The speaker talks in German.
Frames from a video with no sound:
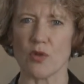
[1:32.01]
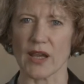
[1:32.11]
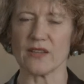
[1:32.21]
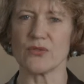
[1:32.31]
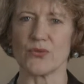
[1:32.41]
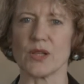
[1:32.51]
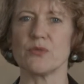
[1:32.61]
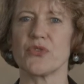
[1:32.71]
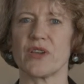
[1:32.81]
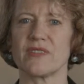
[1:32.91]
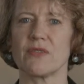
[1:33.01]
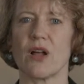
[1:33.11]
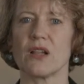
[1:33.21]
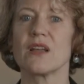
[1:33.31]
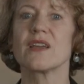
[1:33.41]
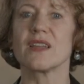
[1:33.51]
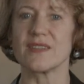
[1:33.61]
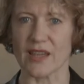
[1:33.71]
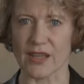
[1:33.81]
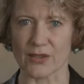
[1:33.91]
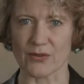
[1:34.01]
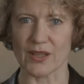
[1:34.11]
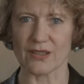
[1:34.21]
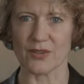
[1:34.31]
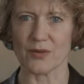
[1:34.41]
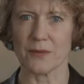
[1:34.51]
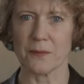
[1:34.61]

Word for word: Rights Film Festival gezeigt werden.